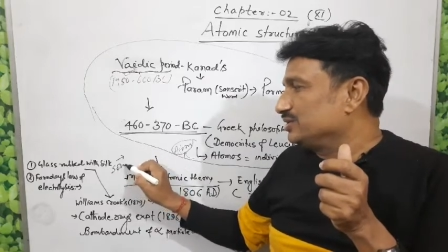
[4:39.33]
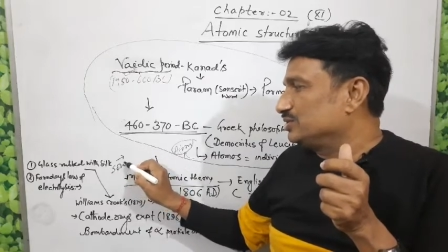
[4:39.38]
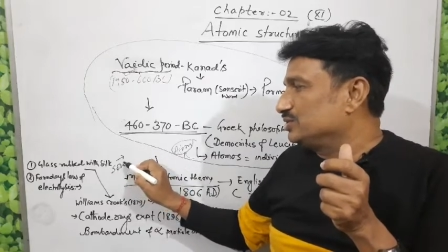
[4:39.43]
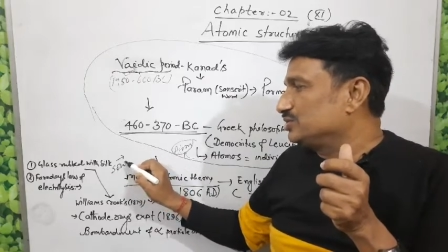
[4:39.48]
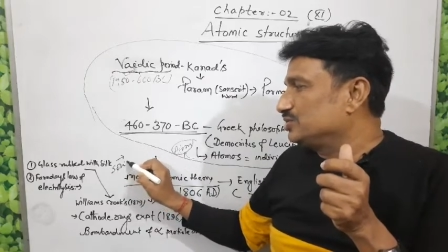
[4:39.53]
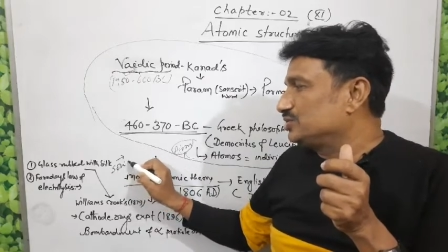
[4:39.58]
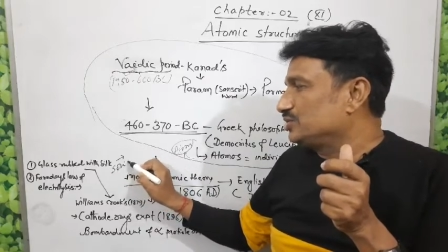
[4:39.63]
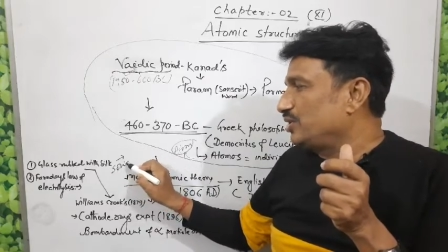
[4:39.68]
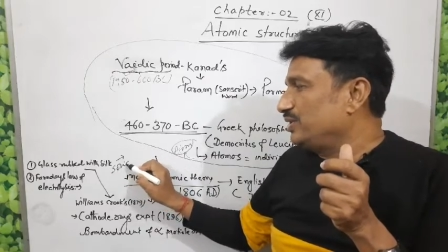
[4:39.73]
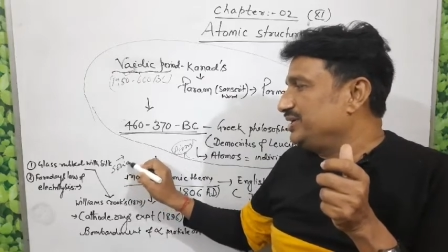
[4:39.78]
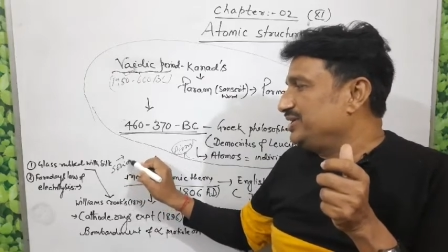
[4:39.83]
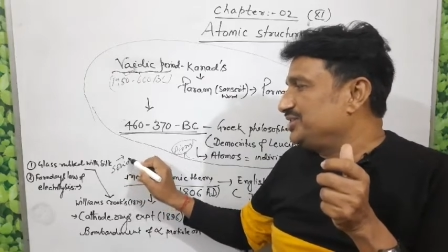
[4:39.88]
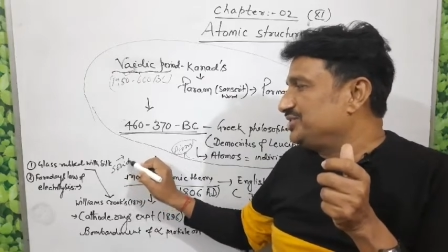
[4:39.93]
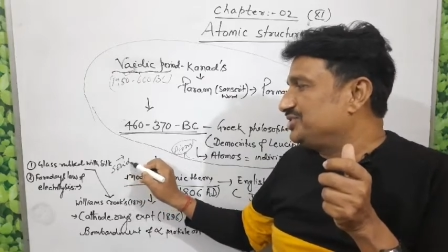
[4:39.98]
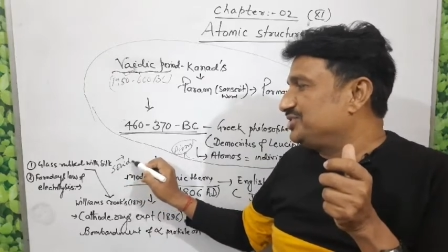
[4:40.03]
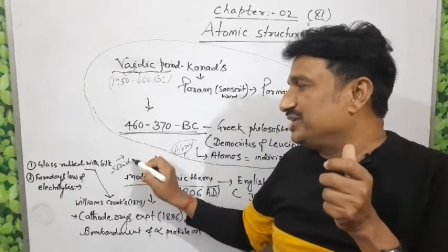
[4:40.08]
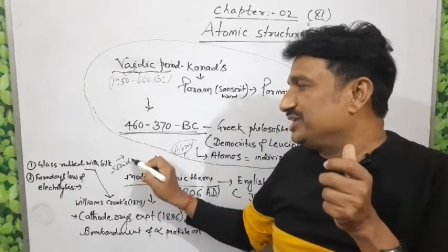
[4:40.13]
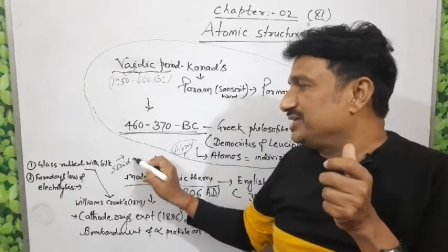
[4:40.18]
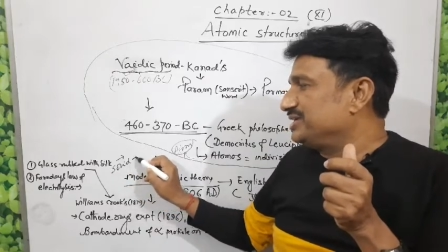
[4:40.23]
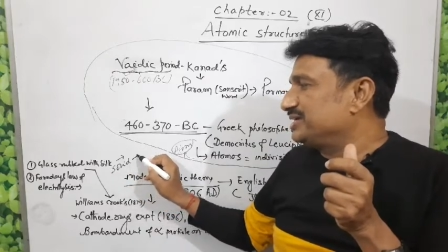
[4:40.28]
तो
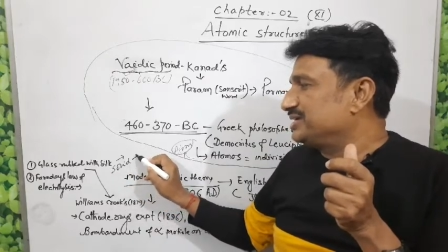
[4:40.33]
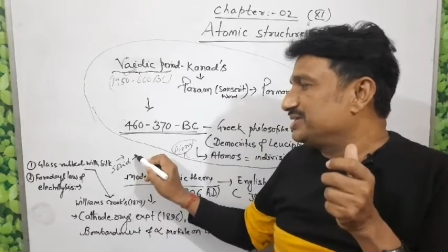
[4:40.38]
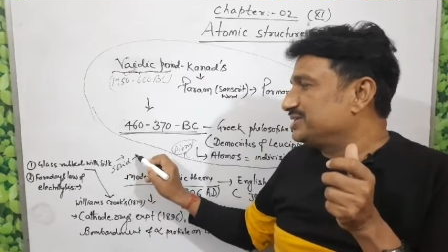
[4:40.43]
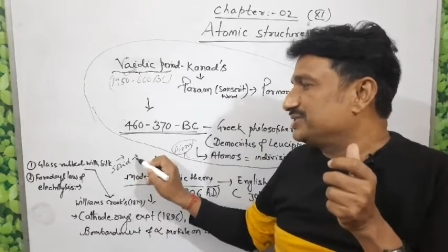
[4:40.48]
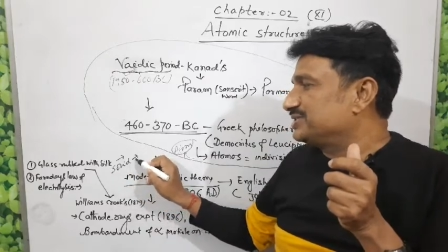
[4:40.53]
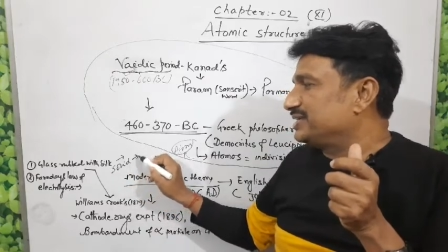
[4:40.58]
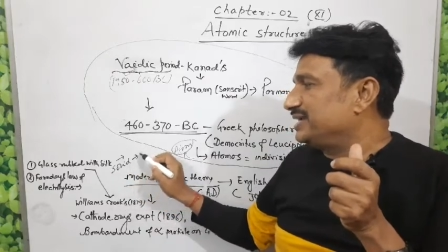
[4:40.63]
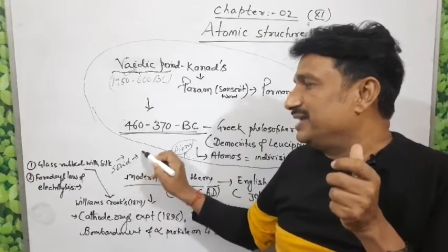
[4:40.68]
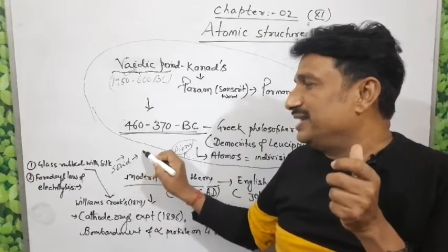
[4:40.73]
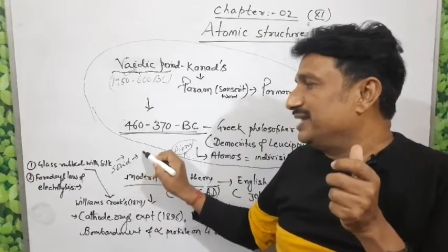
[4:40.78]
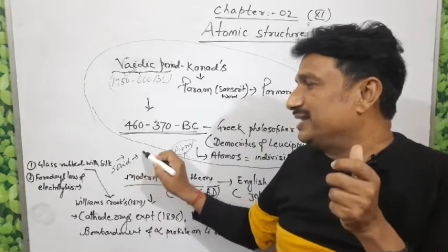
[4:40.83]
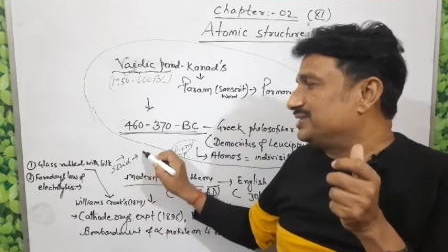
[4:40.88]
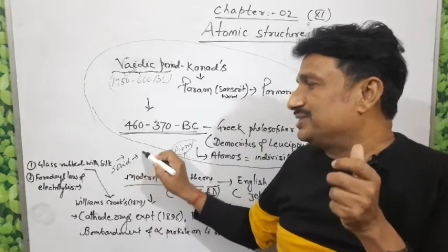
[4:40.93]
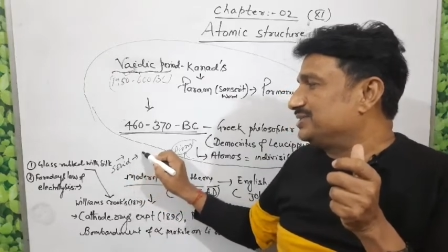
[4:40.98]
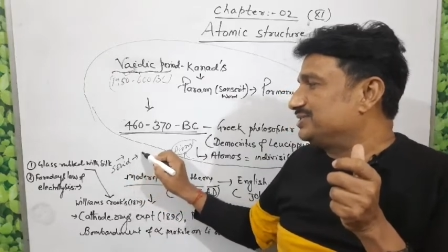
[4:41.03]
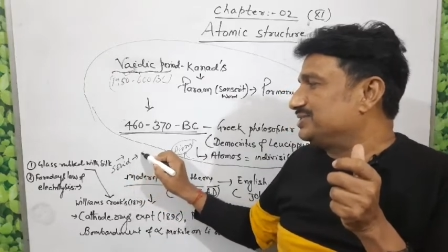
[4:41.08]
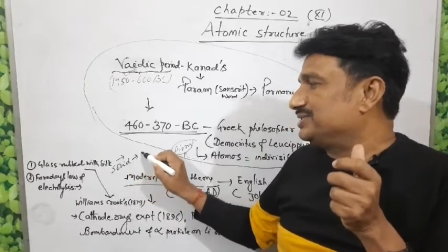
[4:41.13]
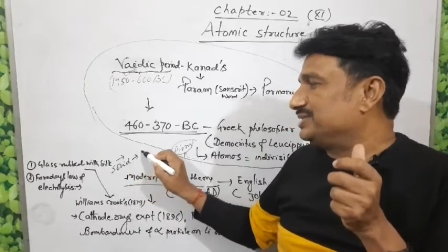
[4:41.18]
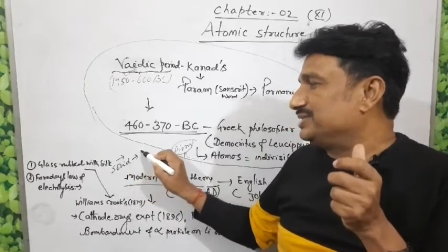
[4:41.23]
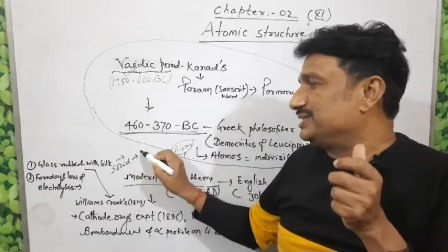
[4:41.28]
सॉलिड जनरेट्स
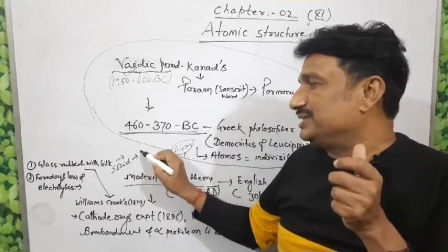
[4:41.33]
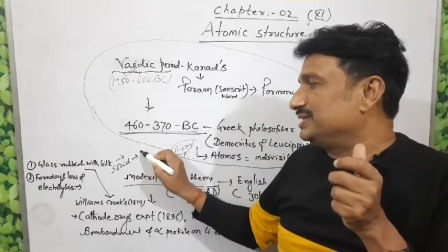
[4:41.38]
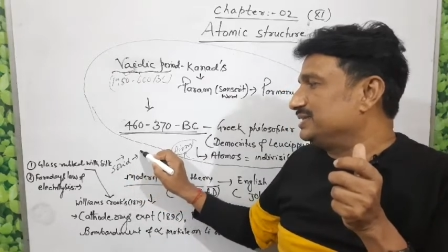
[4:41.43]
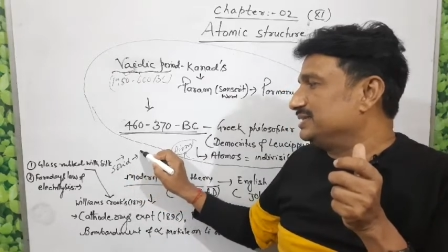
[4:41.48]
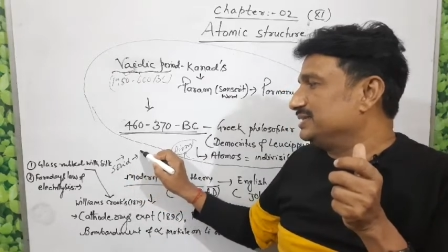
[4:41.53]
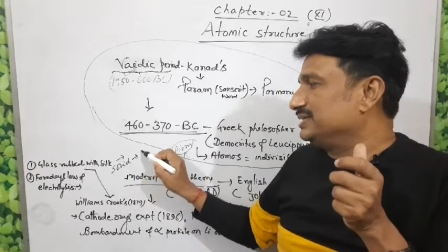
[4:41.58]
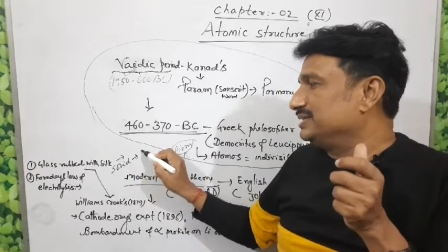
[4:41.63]
इलेक्ट्रिसिटी